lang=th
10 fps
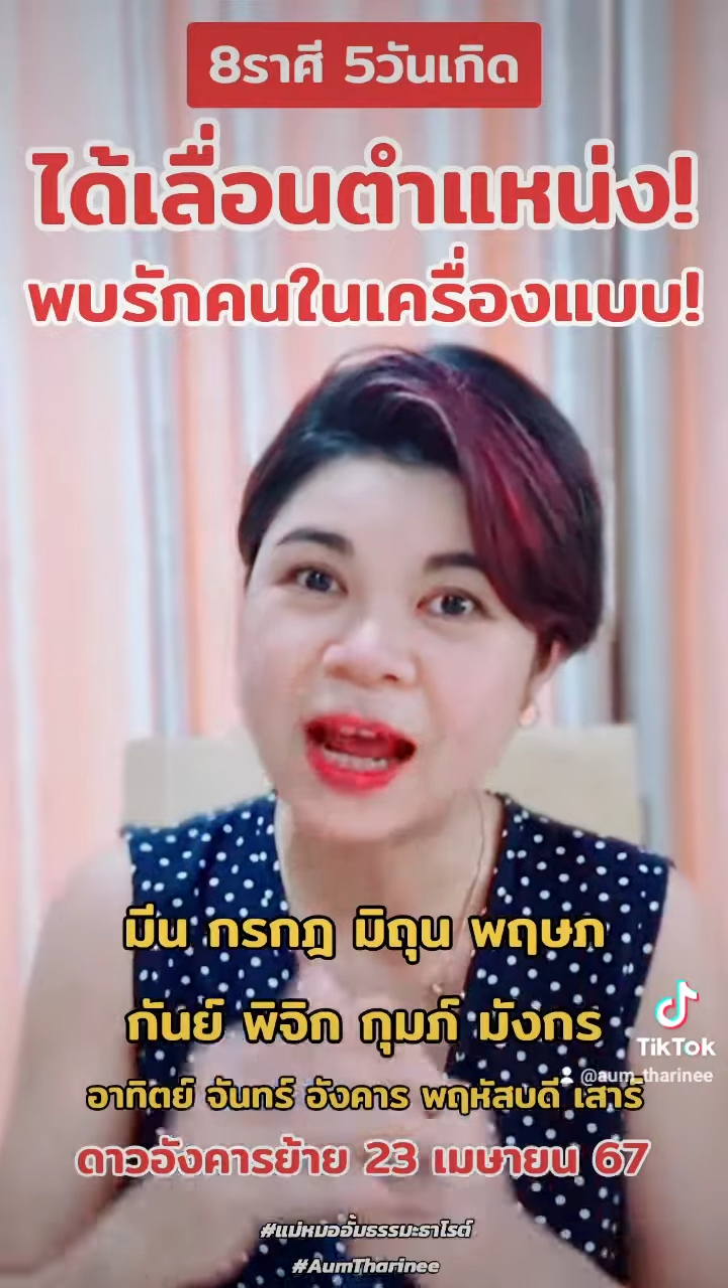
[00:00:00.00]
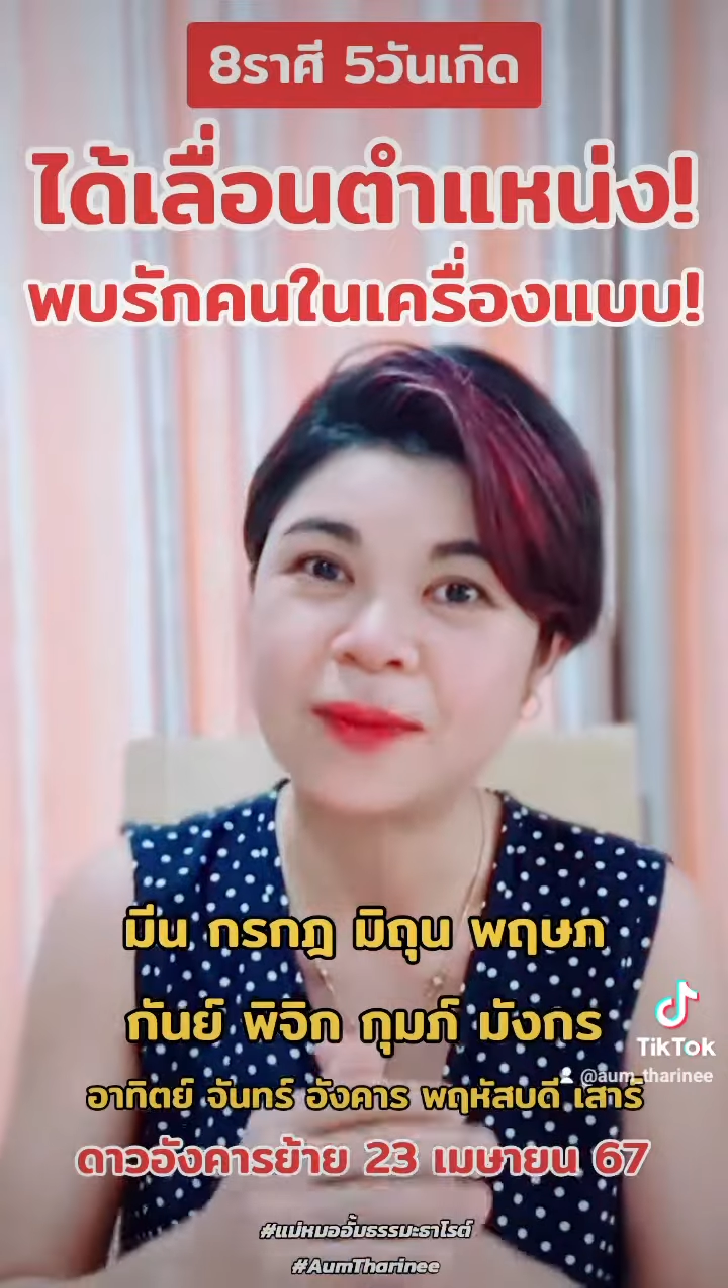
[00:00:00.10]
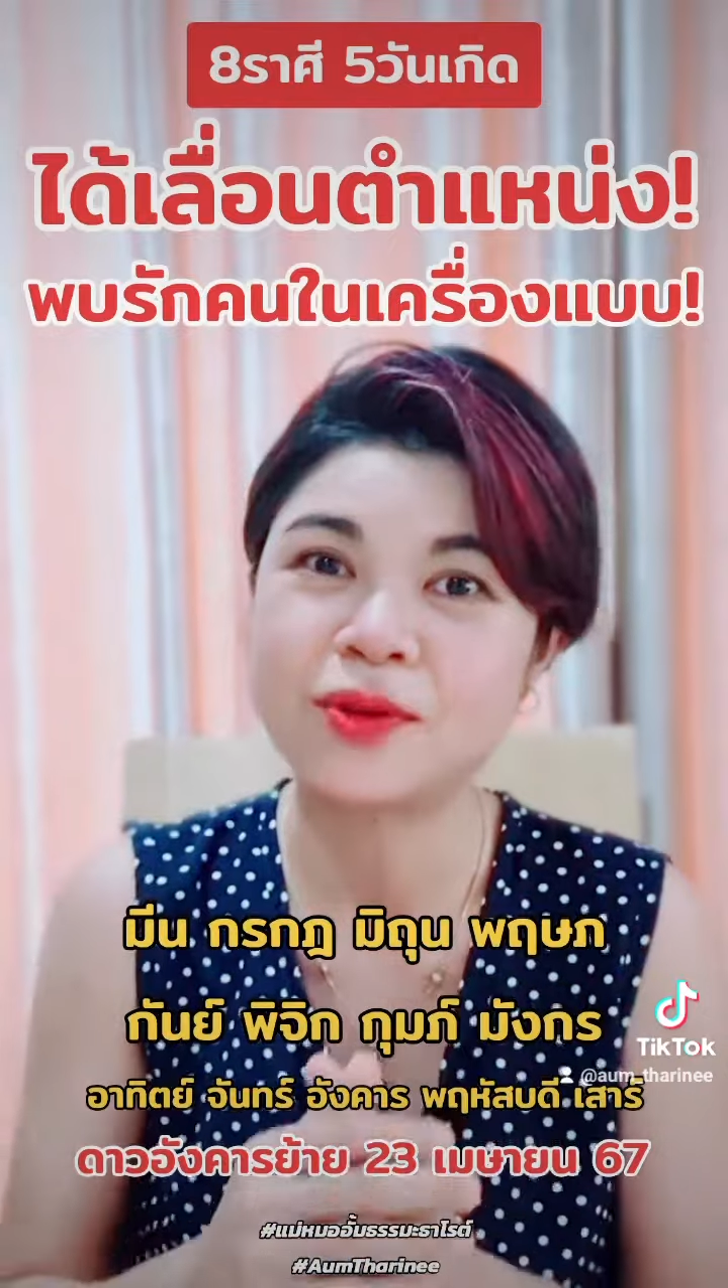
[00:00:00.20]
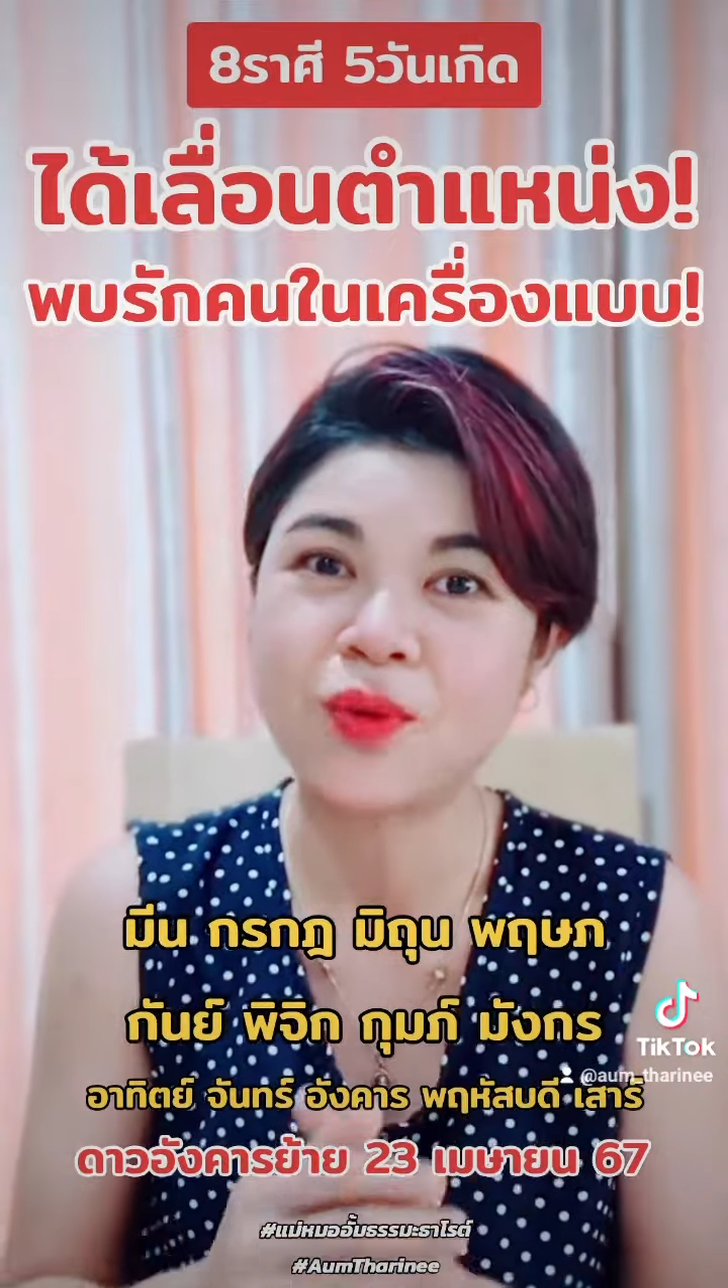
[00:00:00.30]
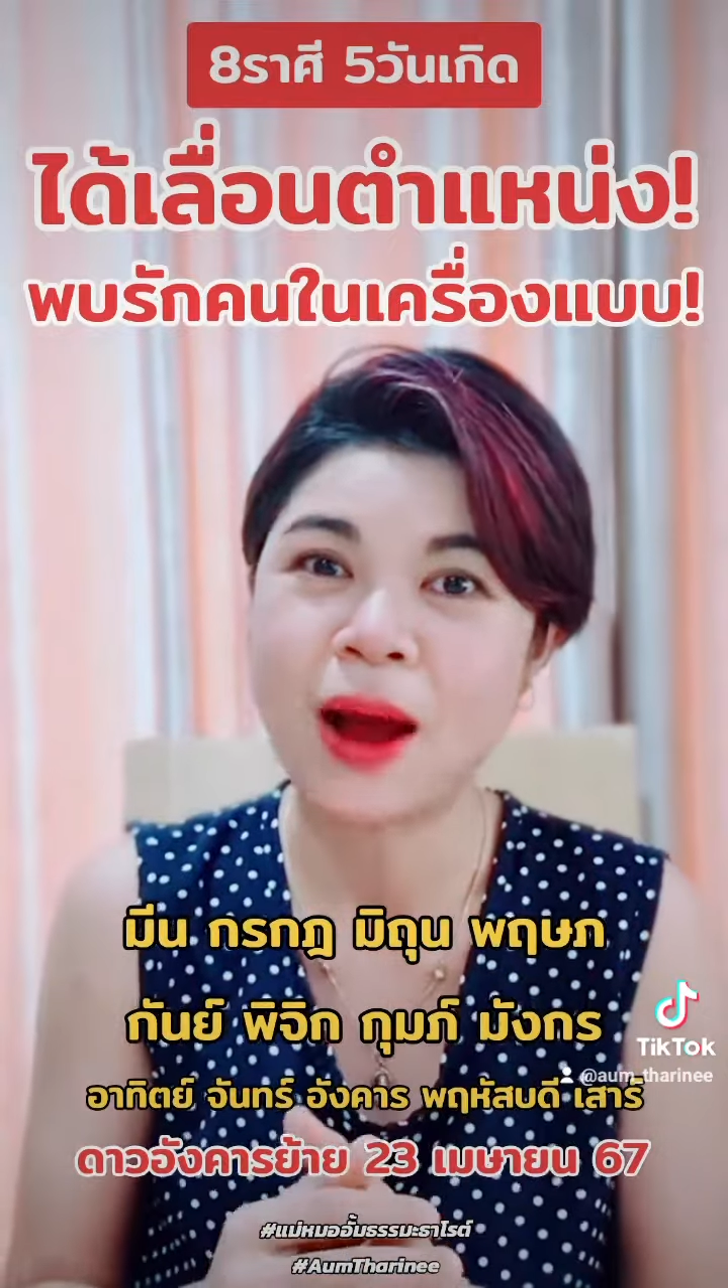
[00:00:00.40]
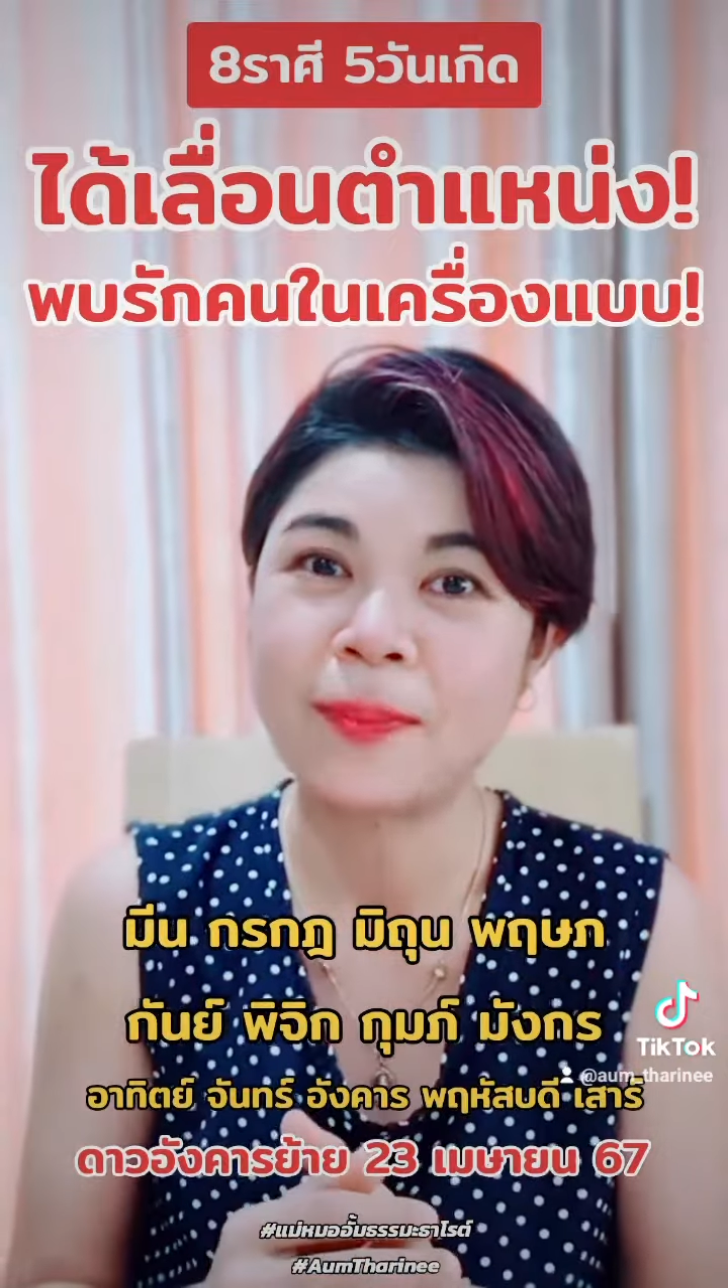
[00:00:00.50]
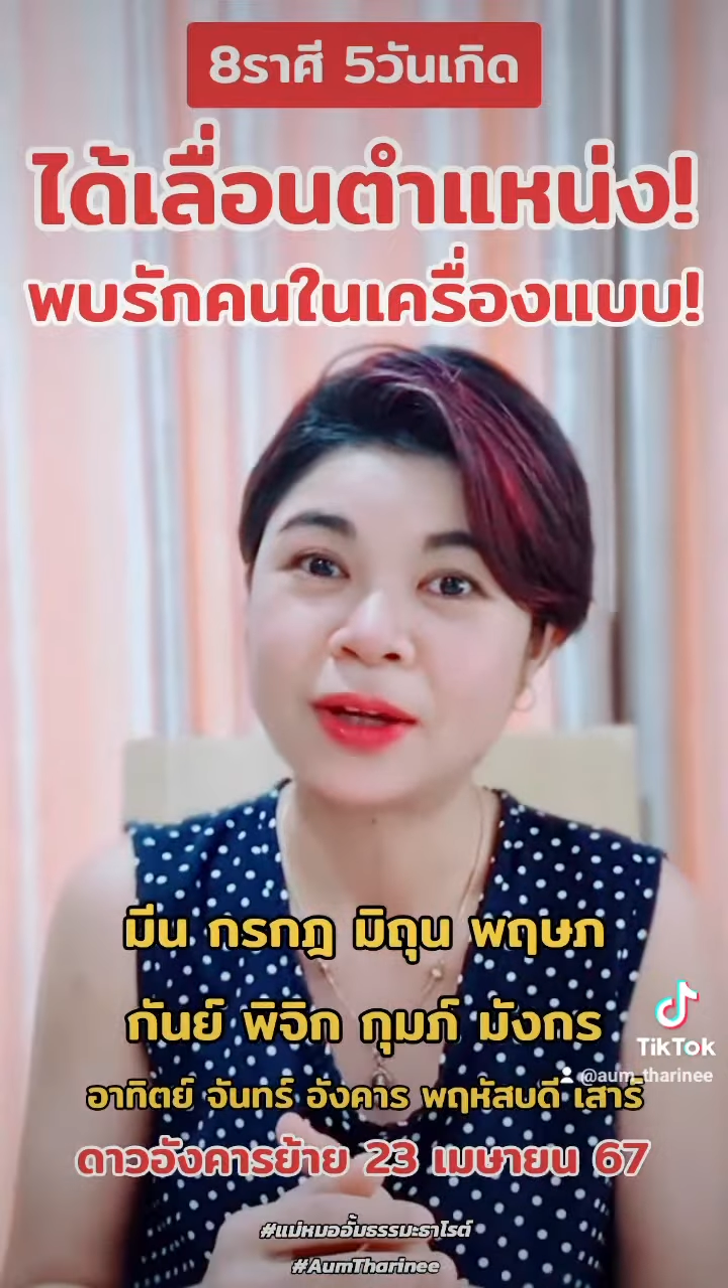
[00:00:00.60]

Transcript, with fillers: ฐานมีความ